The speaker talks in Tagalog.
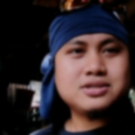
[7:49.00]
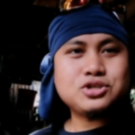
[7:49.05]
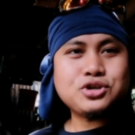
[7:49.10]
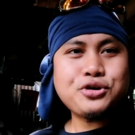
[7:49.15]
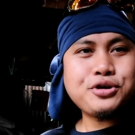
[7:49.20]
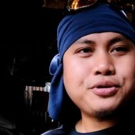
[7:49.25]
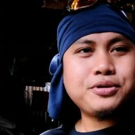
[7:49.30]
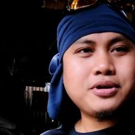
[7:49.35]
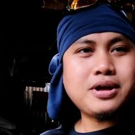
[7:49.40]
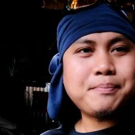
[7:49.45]

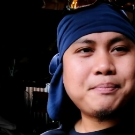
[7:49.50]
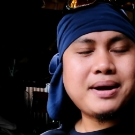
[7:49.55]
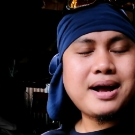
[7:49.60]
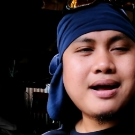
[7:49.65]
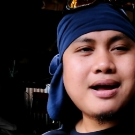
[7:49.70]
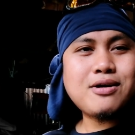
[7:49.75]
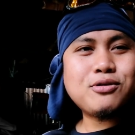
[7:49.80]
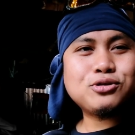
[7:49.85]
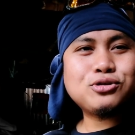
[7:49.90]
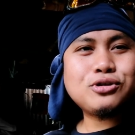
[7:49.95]
So eh,
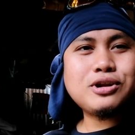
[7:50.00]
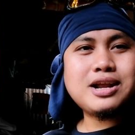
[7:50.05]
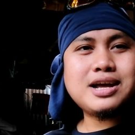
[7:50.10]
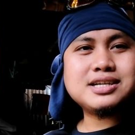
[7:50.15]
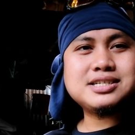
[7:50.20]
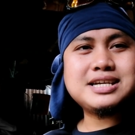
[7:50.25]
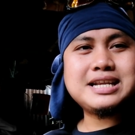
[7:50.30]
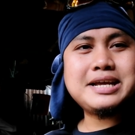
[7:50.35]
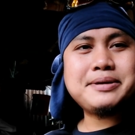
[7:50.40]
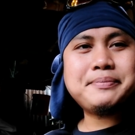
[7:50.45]
mga
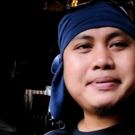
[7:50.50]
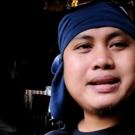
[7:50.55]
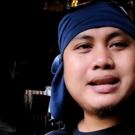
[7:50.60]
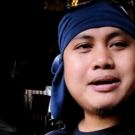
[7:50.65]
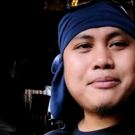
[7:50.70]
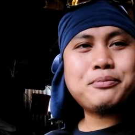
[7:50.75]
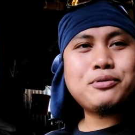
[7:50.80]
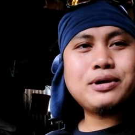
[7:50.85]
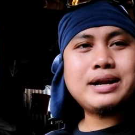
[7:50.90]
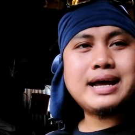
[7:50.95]
kautulan, ah,
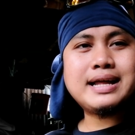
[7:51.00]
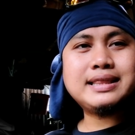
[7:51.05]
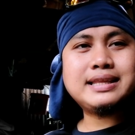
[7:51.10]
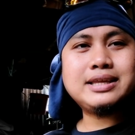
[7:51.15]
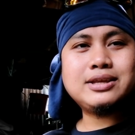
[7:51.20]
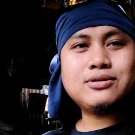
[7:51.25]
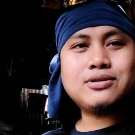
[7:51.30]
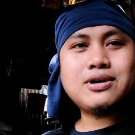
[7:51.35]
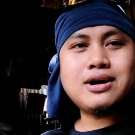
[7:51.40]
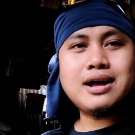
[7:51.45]
silipin lang po
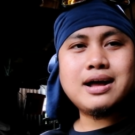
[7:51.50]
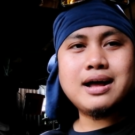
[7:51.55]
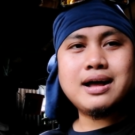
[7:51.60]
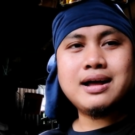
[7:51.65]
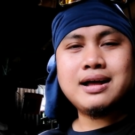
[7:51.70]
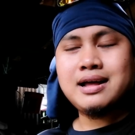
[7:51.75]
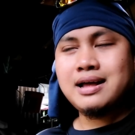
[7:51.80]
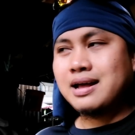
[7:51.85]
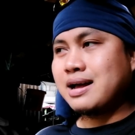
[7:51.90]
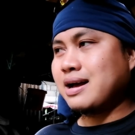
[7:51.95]
natin yung ah,
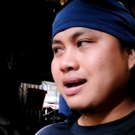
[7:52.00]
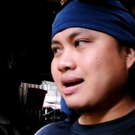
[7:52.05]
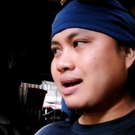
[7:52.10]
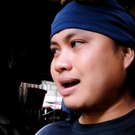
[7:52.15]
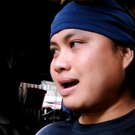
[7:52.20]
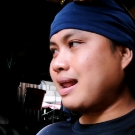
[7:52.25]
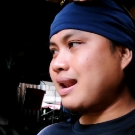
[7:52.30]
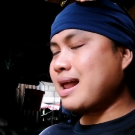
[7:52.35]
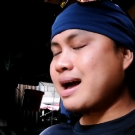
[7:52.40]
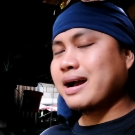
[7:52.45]

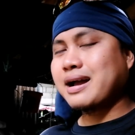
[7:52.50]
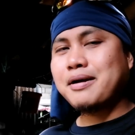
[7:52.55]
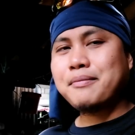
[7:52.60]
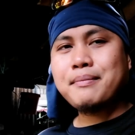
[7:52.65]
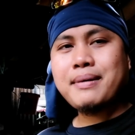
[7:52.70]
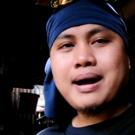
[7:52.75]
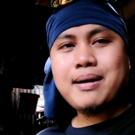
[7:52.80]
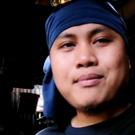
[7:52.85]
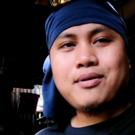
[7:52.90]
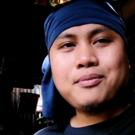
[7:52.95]

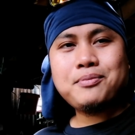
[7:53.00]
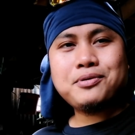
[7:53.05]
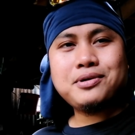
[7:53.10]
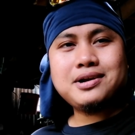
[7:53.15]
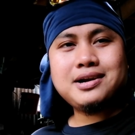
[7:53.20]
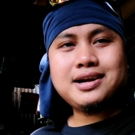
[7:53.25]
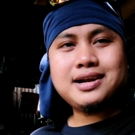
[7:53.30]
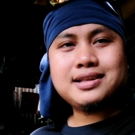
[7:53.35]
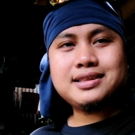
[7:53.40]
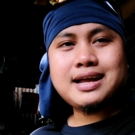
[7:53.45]
alagang baboy po
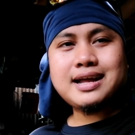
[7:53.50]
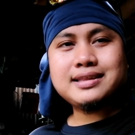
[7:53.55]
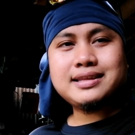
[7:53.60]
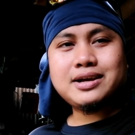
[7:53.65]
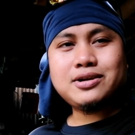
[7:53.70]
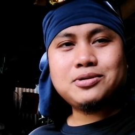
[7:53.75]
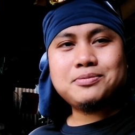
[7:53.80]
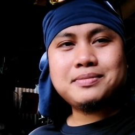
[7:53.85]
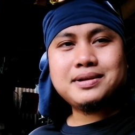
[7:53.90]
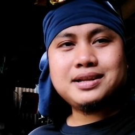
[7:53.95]
ng
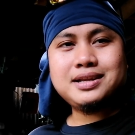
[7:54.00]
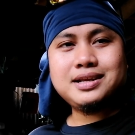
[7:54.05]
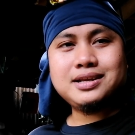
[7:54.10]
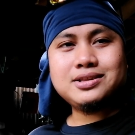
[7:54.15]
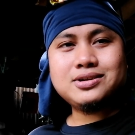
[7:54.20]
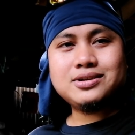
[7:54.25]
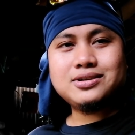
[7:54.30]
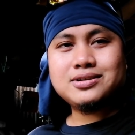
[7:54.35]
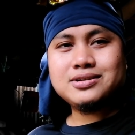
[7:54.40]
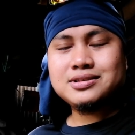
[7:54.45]
natataruman
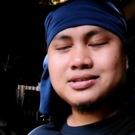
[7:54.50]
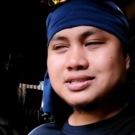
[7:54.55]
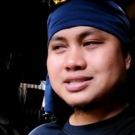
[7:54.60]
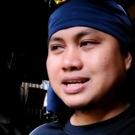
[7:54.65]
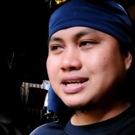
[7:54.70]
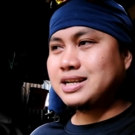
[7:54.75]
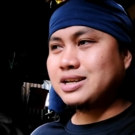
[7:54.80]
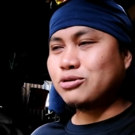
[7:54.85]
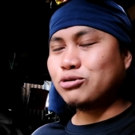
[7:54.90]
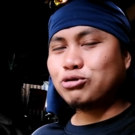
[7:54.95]
dito. No?
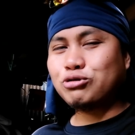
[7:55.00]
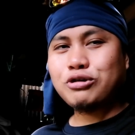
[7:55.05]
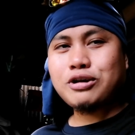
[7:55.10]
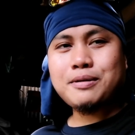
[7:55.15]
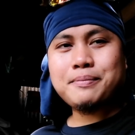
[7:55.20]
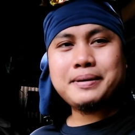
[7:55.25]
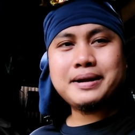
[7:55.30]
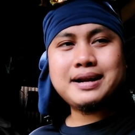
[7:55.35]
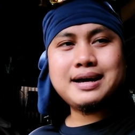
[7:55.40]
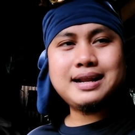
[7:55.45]
Naliutol
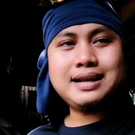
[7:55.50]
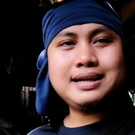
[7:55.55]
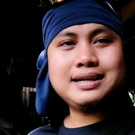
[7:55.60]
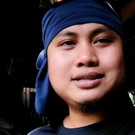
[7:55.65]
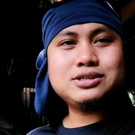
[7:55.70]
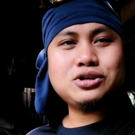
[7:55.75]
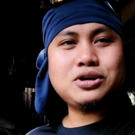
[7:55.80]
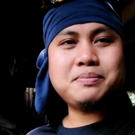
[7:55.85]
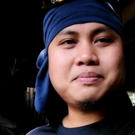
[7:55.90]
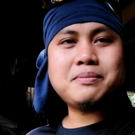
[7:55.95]

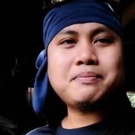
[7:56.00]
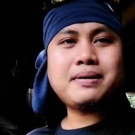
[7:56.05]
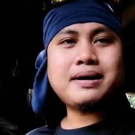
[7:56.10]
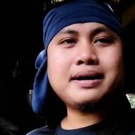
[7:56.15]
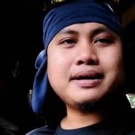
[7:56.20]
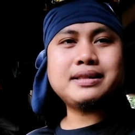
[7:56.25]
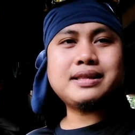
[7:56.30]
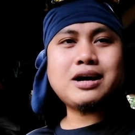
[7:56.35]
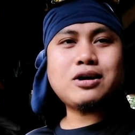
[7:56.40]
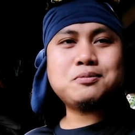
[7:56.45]
katanalig. So
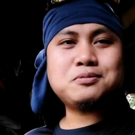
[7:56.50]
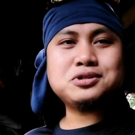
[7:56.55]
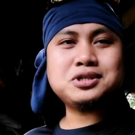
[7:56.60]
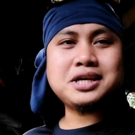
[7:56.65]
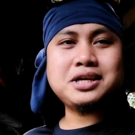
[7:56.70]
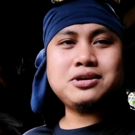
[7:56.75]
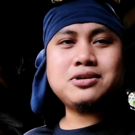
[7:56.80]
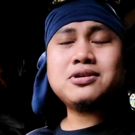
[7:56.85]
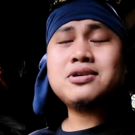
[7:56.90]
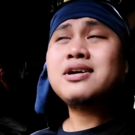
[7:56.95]
ipapakita ko po
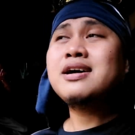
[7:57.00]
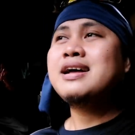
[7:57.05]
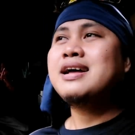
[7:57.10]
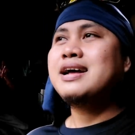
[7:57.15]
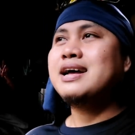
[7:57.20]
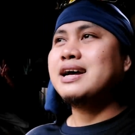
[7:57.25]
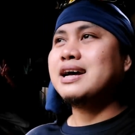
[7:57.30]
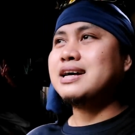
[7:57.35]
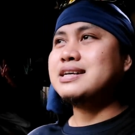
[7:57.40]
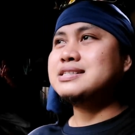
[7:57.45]
sa inyo.
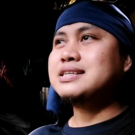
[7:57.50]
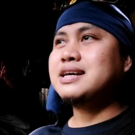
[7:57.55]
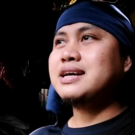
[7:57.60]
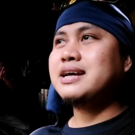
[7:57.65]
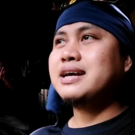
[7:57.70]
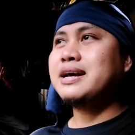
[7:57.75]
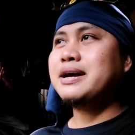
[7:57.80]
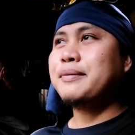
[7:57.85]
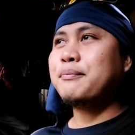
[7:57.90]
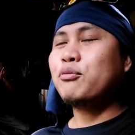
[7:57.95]

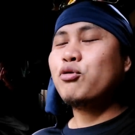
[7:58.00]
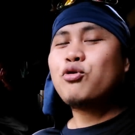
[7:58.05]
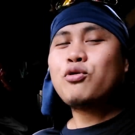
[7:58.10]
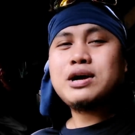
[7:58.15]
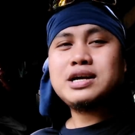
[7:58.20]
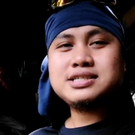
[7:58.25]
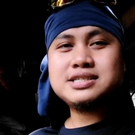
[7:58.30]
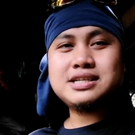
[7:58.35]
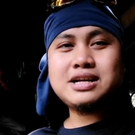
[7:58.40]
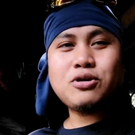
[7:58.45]
Kasi ah,
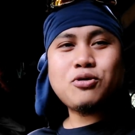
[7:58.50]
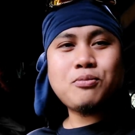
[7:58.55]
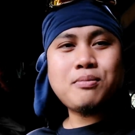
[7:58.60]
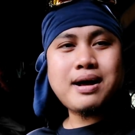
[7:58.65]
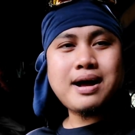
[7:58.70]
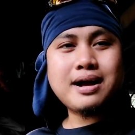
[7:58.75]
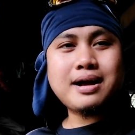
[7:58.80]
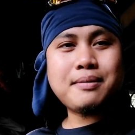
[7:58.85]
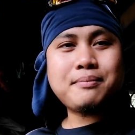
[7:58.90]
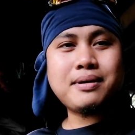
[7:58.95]
bukas ng
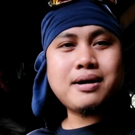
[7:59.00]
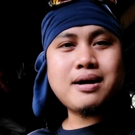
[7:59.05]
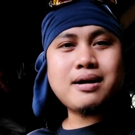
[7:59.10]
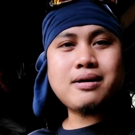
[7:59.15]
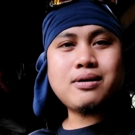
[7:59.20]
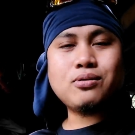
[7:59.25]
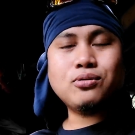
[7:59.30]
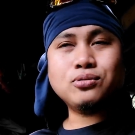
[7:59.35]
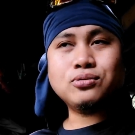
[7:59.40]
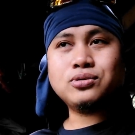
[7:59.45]
umaga mga
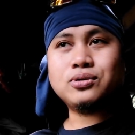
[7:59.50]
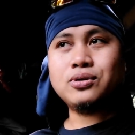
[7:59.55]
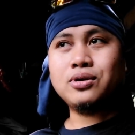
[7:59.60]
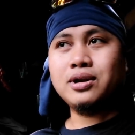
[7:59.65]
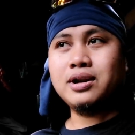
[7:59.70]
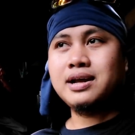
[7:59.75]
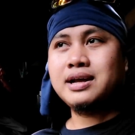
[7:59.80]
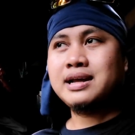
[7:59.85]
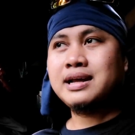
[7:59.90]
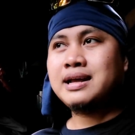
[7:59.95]
kautol.